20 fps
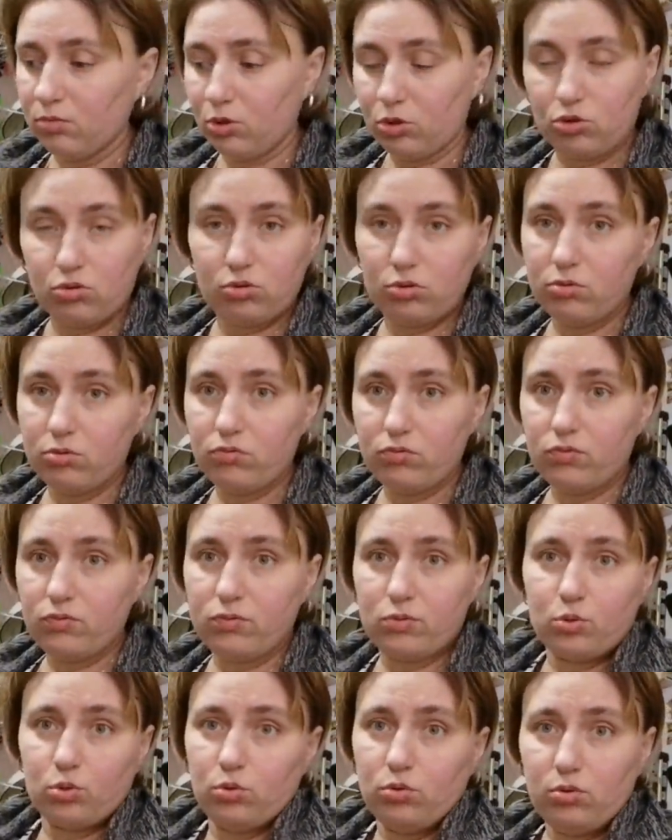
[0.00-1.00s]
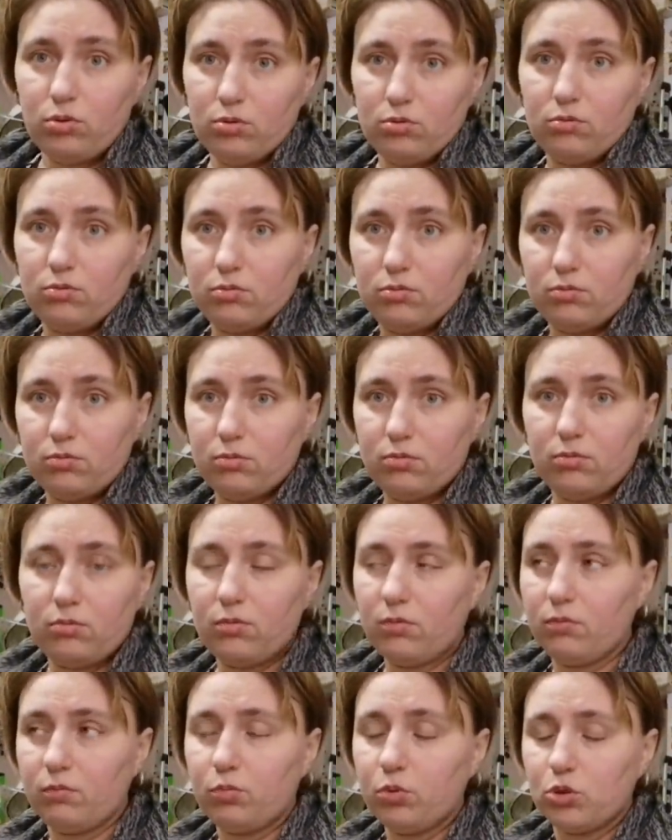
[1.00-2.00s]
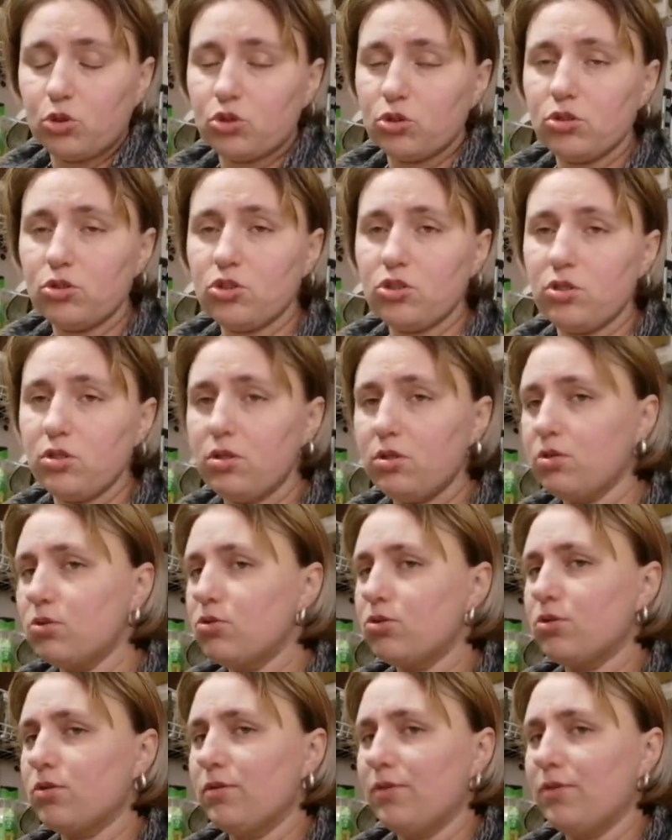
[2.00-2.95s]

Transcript: Так что все. Больше не ждите